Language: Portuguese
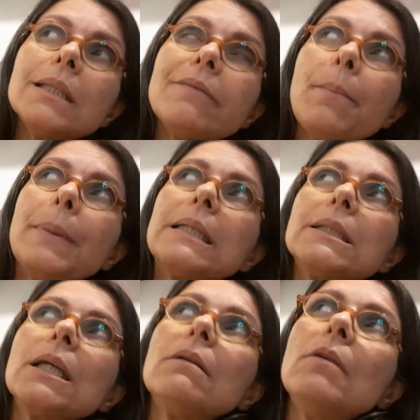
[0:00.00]
Estava
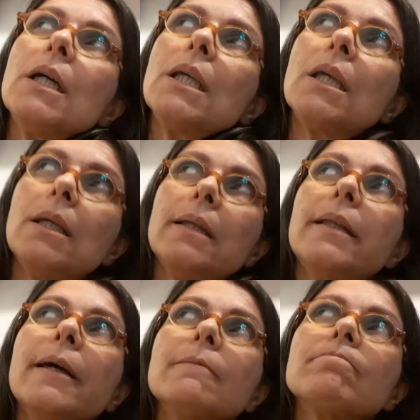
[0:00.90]
pensando aqui,
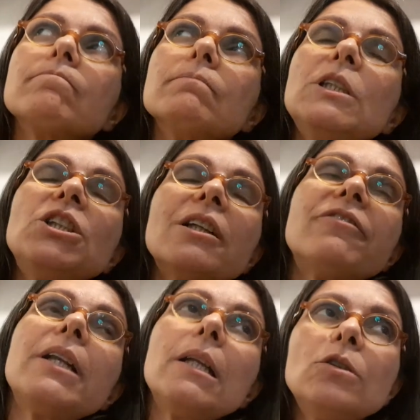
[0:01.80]
né? A gente está
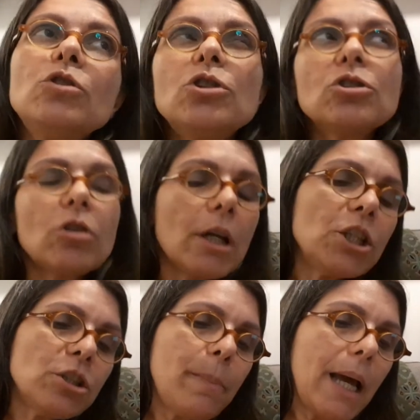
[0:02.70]
falando de
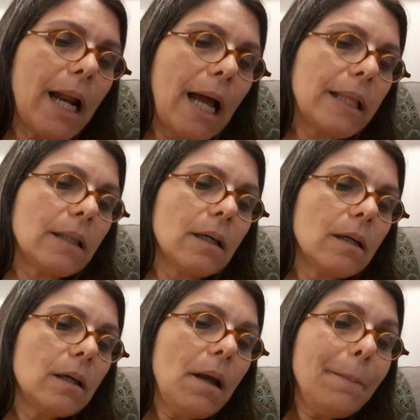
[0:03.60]
histórias de barata.
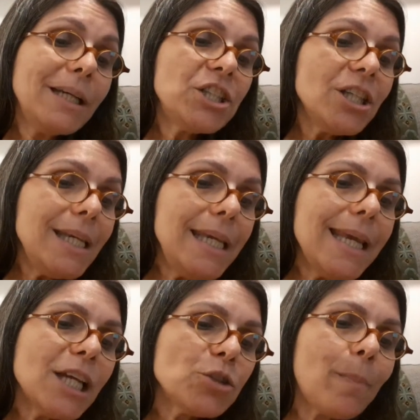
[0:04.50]
Mas e
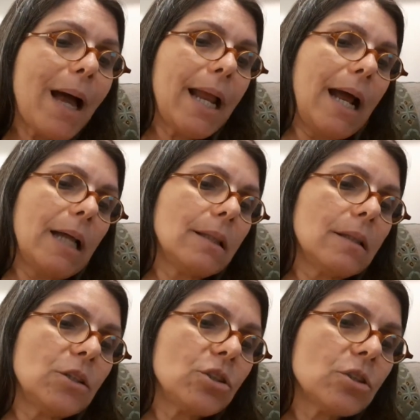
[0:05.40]
as
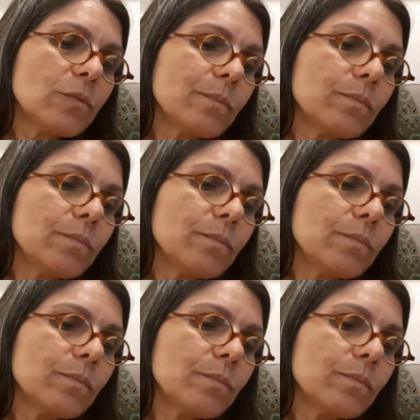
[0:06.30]
baratas?